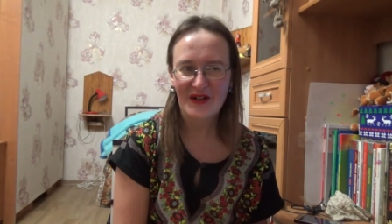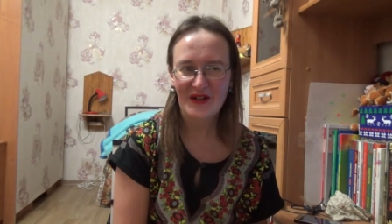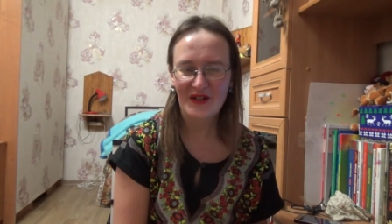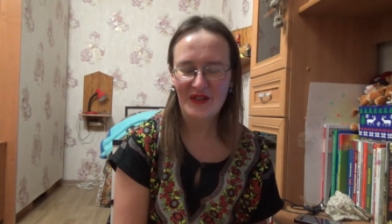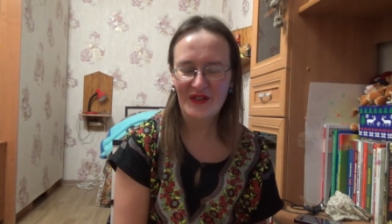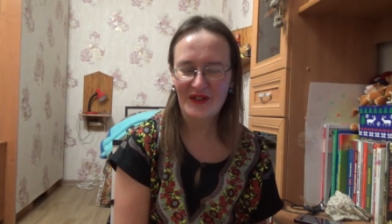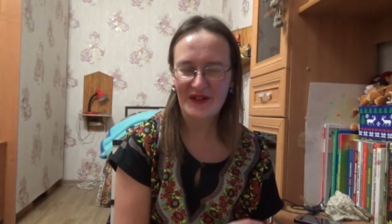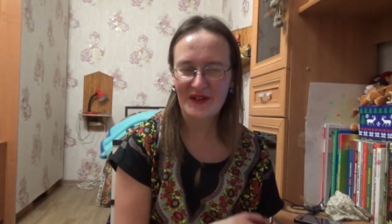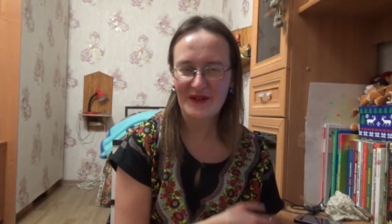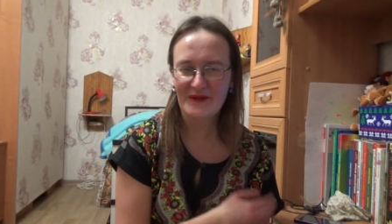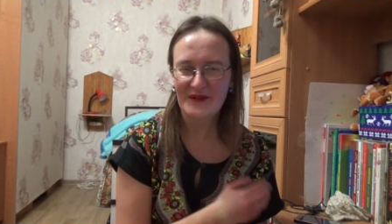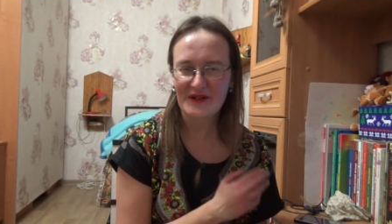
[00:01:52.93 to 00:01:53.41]

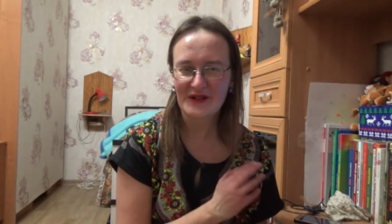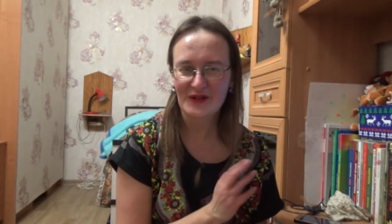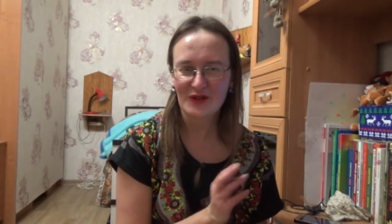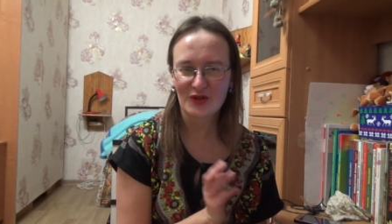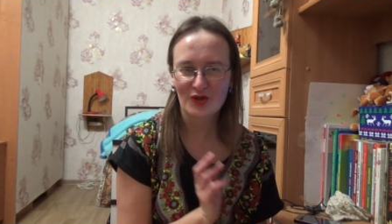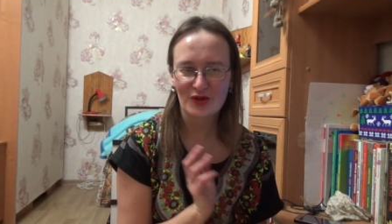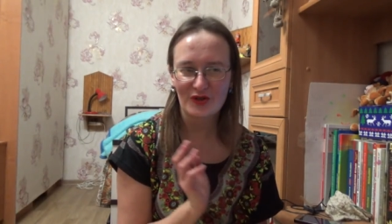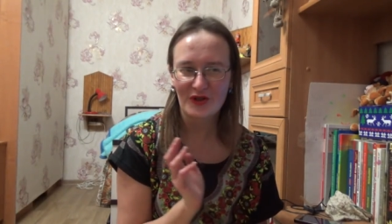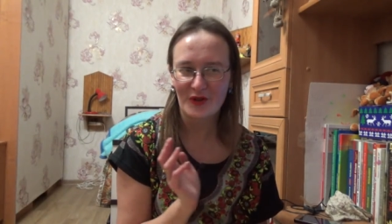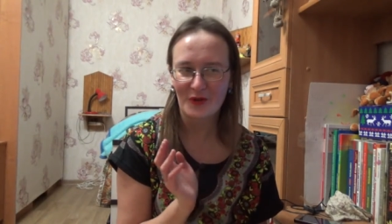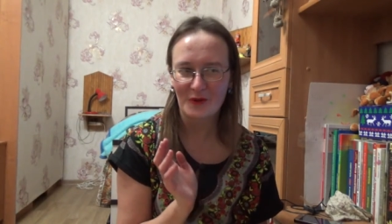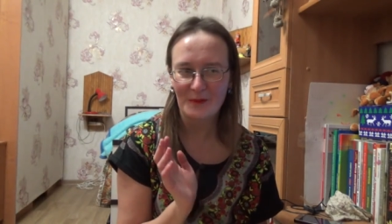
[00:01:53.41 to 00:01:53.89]
Она говорила,
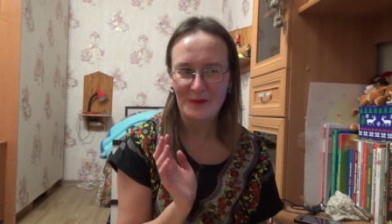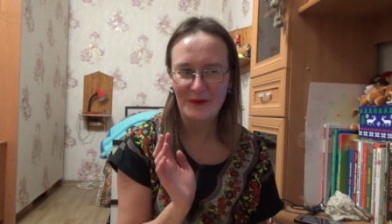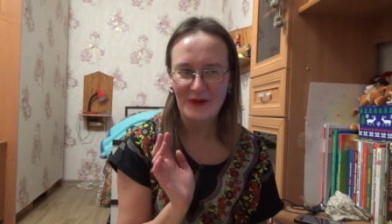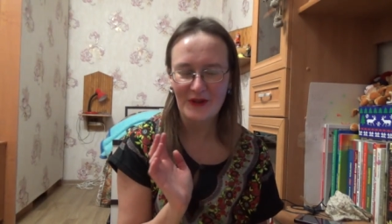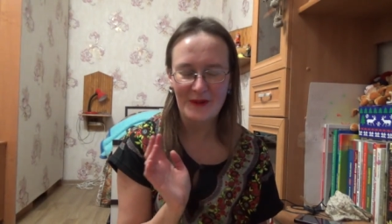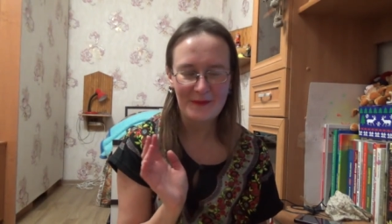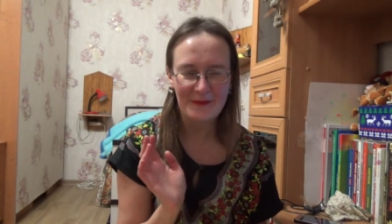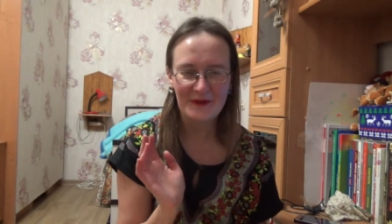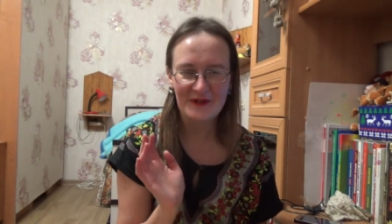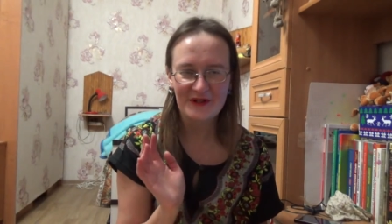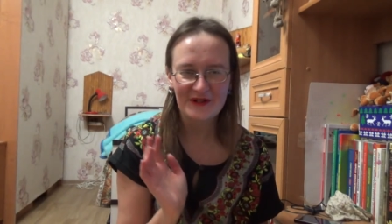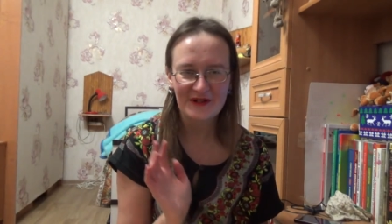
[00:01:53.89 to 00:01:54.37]
что она
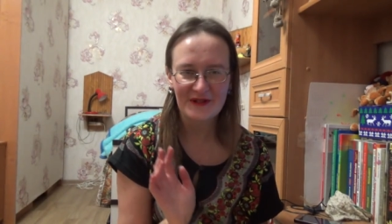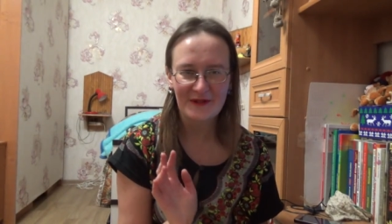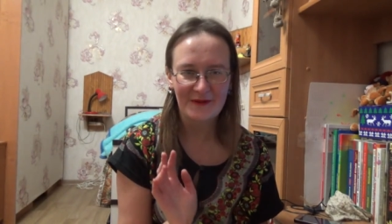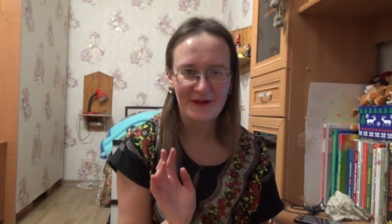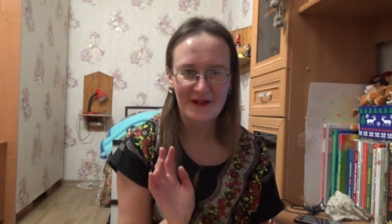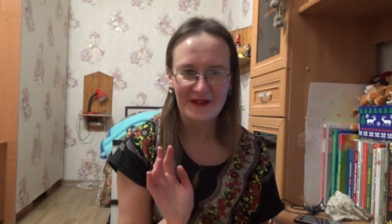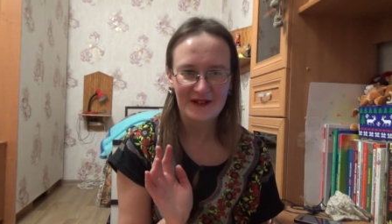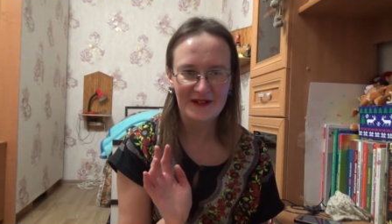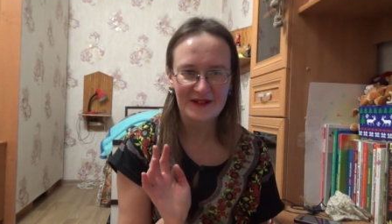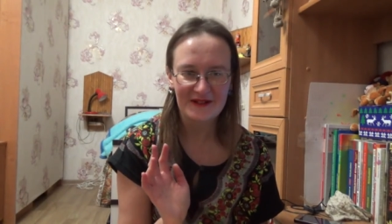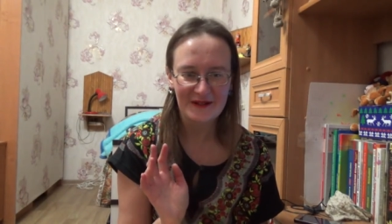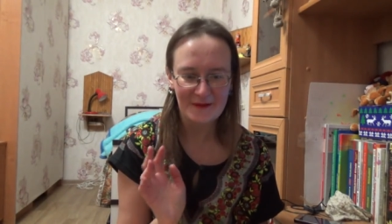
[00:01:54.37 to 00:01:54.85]
купила апельсинов,
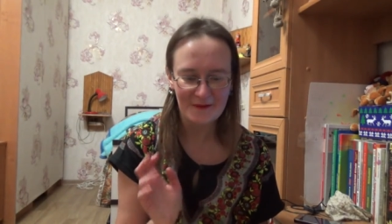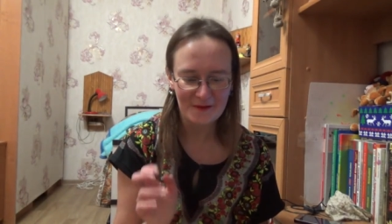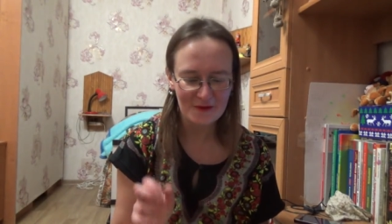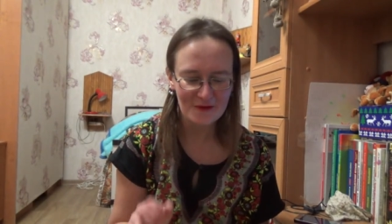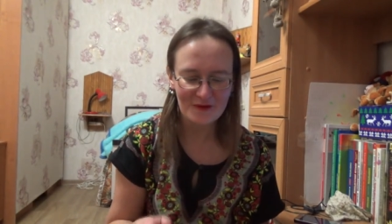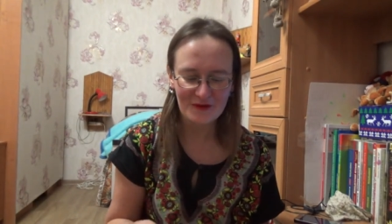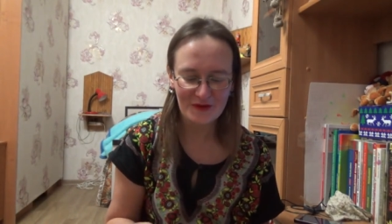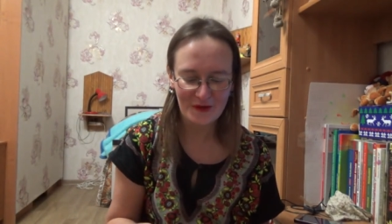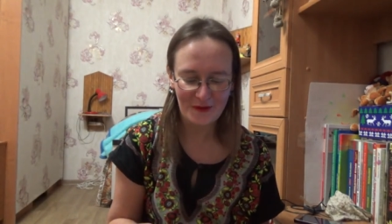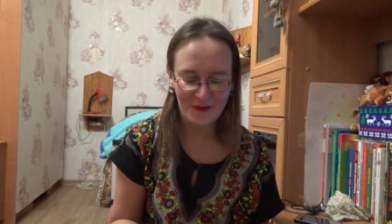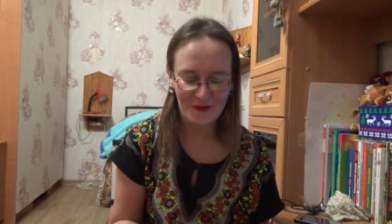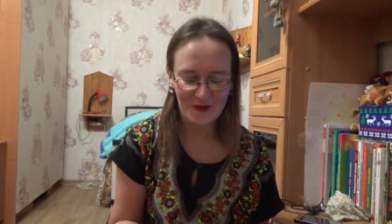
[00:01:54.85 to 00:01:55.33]
каких-то
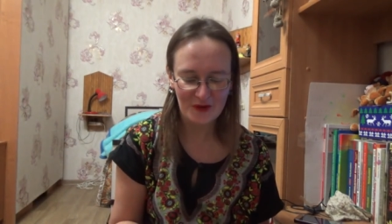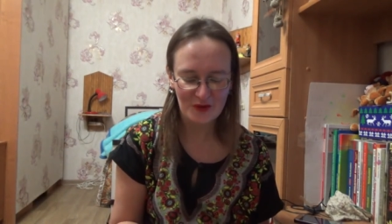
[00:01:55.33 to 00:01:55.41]
фруктов.